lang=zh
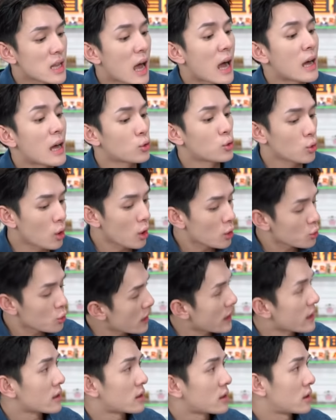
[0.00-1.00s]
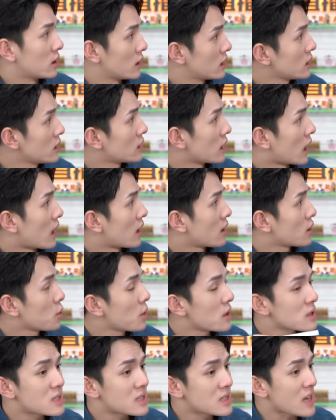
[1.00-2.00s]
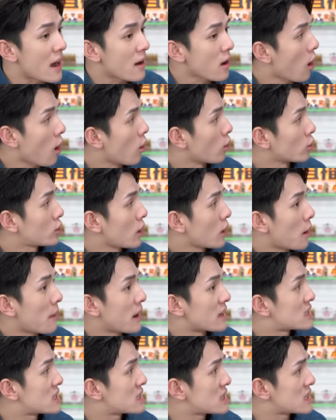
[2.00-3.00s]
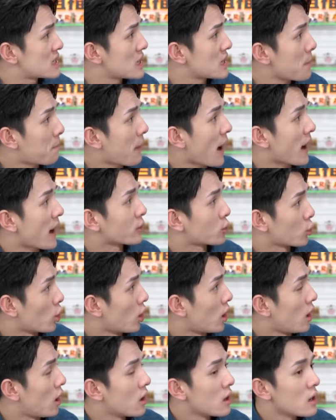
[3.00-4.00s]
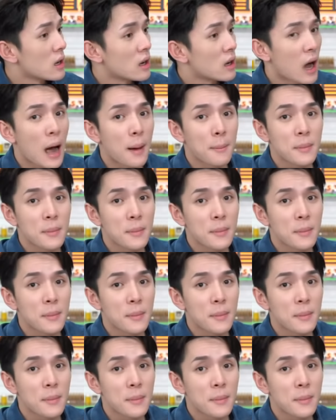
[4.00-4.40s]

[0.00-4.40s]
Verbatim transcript: 拉多瑞可以啊，因为腮红都要卖七百多，